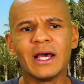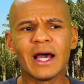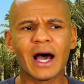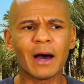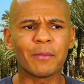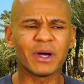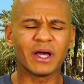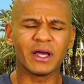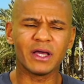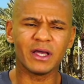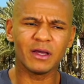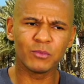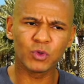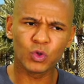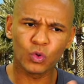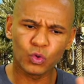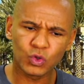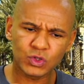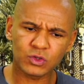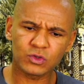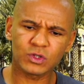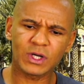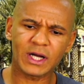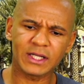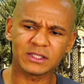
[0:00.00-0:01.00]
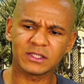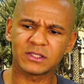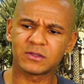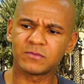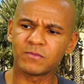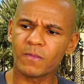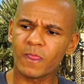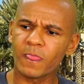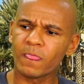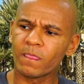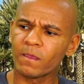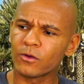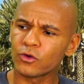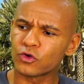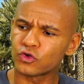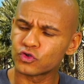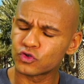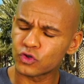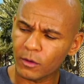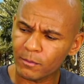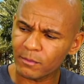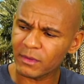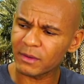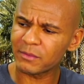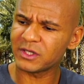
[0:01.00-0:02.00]
Aber im Großen und Ganzen
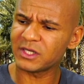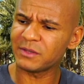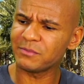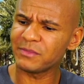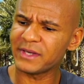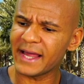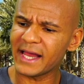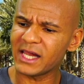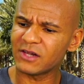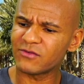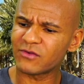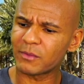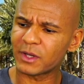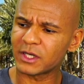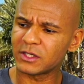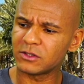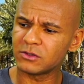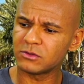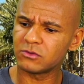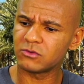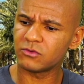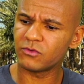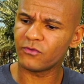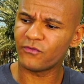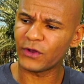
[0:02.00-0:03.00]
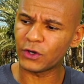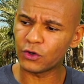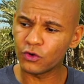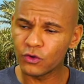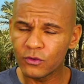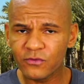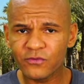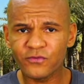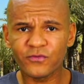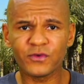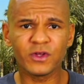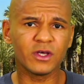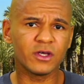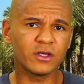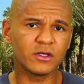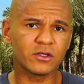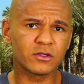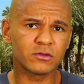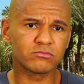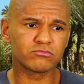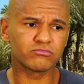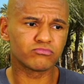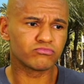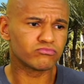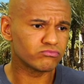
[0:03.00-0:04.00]
kommt man mit dem Geld, wenn man
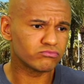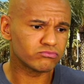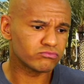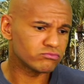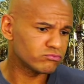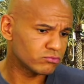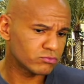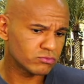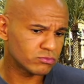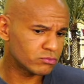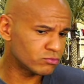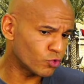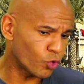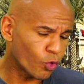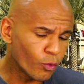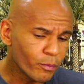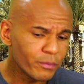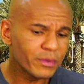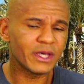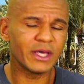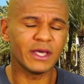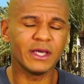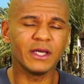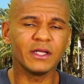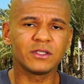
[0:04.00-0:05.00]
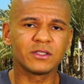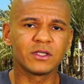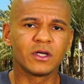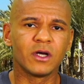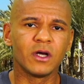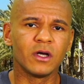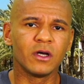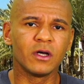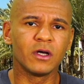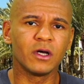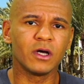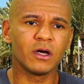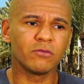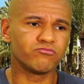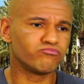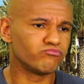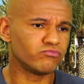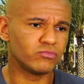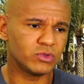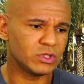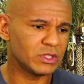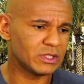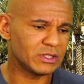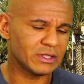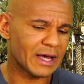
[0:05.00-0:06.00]
vernünftig umgeht,
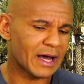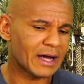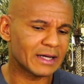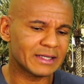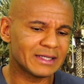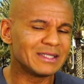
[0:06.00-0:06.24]
ja,